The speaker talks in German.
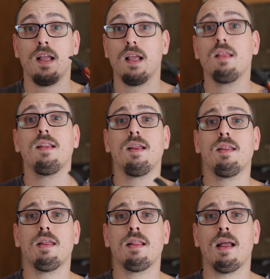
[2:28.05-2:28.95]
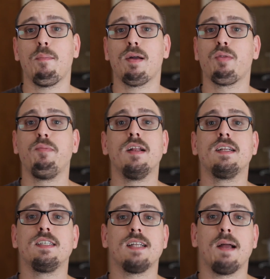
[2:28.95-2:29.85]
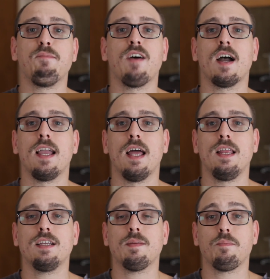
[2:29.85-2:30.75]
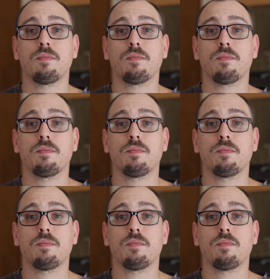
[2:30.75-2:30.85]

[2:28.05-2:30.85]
Ist dieses Tabaksbild nicht einfach herrlich?